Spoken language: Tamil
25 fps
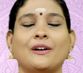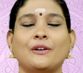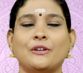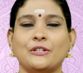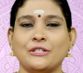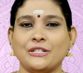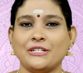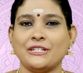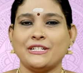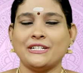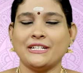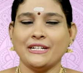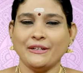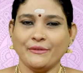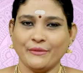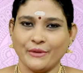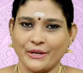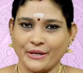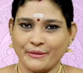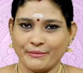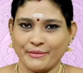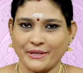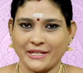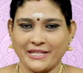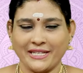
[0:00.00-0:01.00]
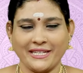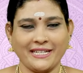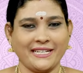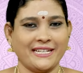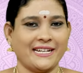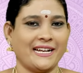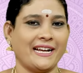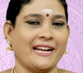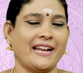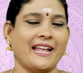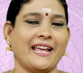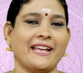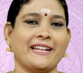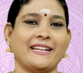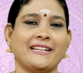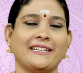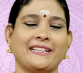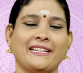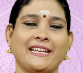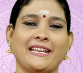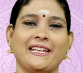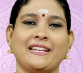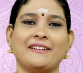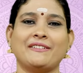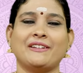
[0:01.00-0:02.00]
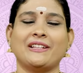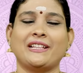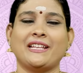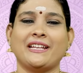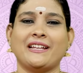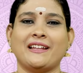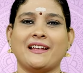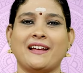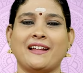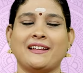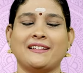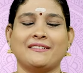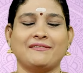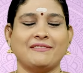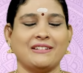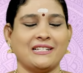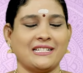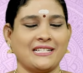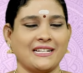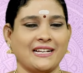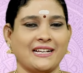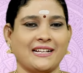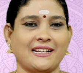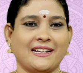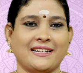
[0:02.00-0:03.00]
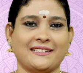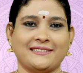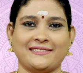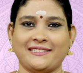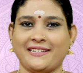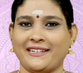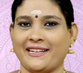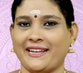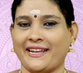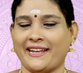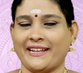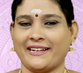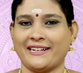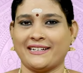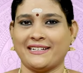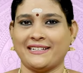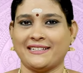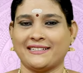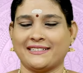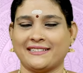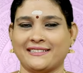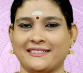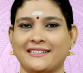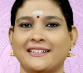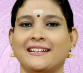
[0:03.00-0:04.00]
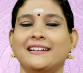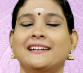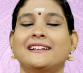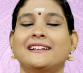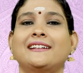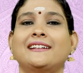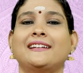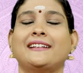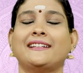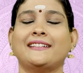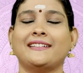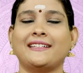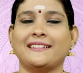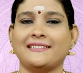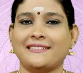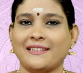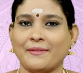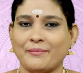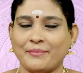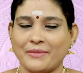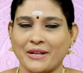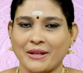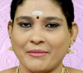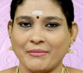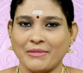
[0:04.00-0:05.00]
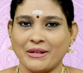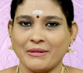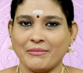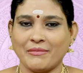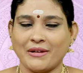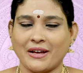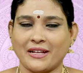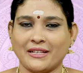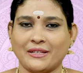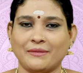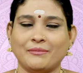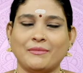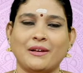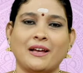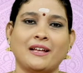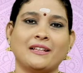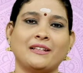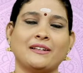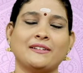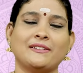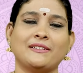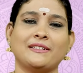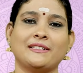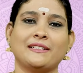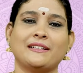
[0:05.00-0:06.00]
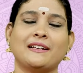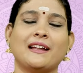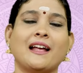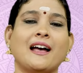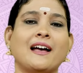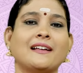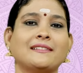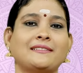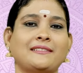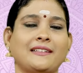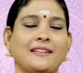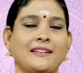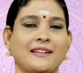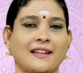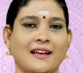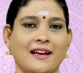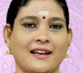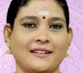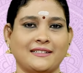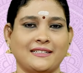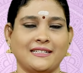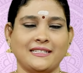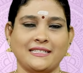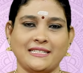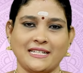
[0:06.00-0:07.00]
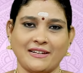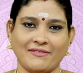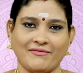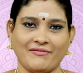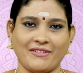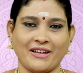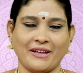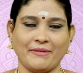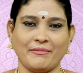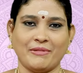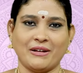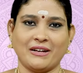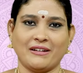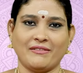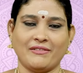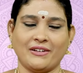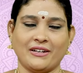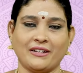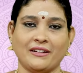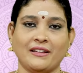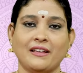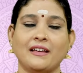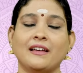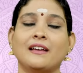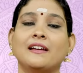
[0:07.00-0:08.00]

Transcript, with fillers: ஒன்று ஒன்பது இரண்டாயிரத்தி இருபத்தி நாலு விருச்சக ராசி நேயர்களுக்கு இந்த செப்டம்பர் மாதம் அதாவது ராசிநாதன் செவ்வாய் பகவான்